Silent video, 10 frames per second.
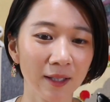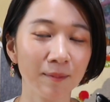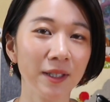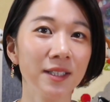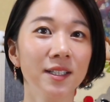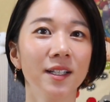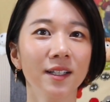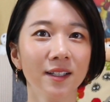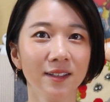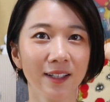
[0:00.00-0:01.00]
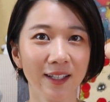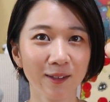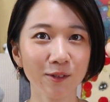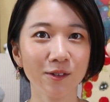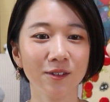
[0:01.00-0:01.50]
あんまり知らなかったけ
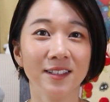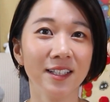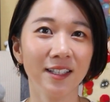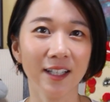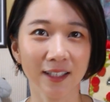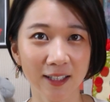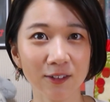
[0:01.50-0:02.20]
ど好きになった